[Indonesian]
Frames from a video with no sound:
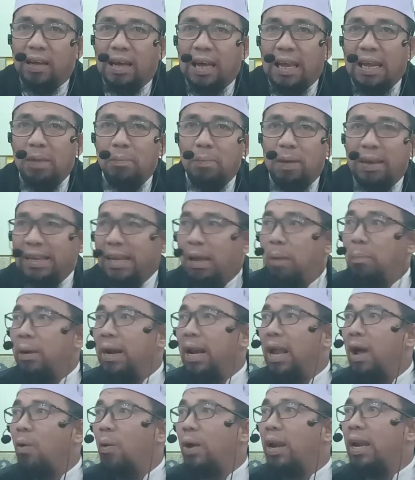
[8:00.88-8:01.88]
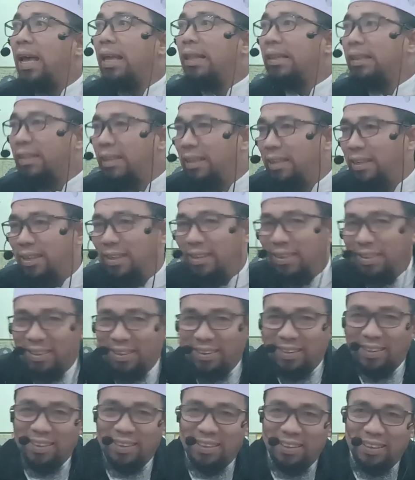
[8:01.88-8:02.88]
kalimat yang menawan hati
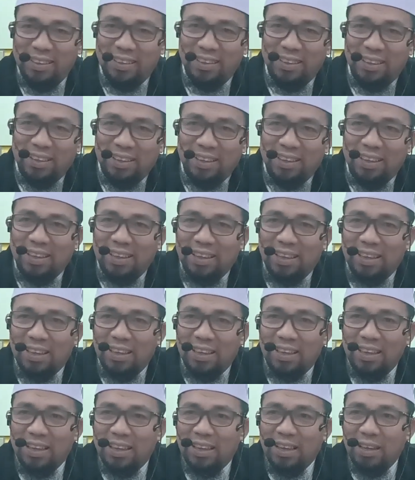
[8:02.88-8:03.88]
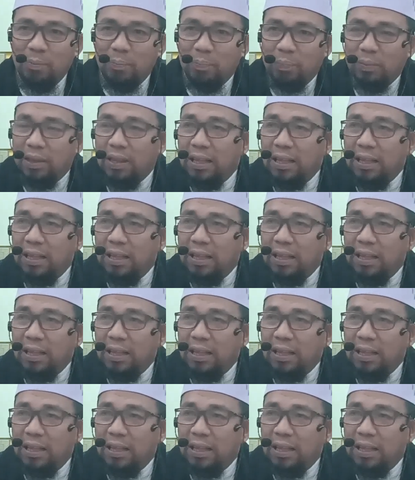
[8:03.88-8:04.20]
ya